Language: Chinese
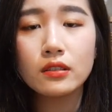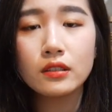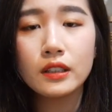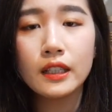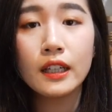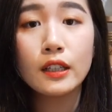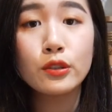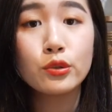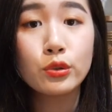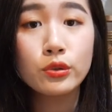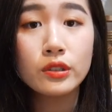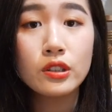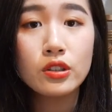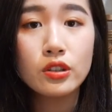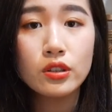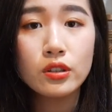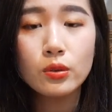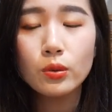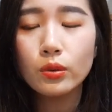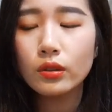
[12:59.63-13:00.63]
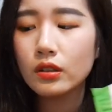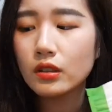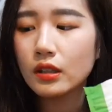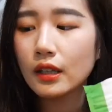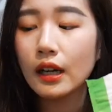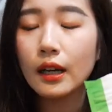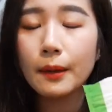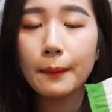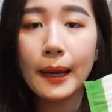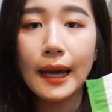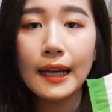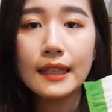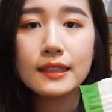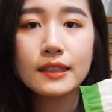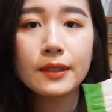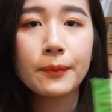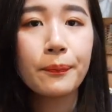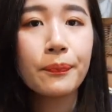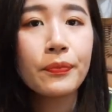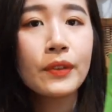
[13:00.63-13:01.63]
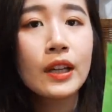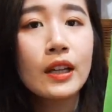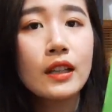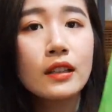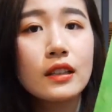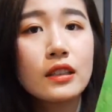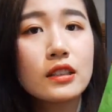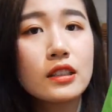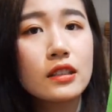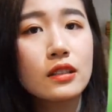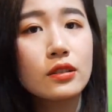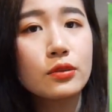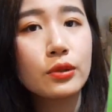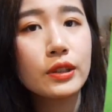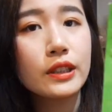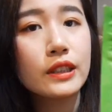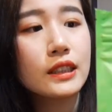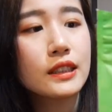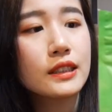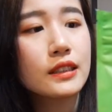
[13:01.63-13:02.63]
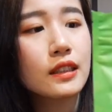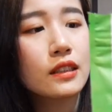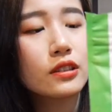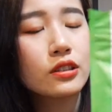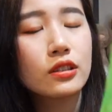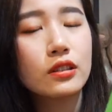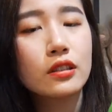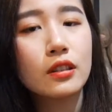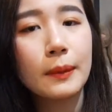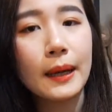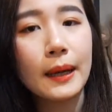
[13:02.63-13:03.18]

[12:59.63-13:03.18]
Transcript: 也给 j o n y 吃过的这两个牌子。那这个 Greenies 呢，这个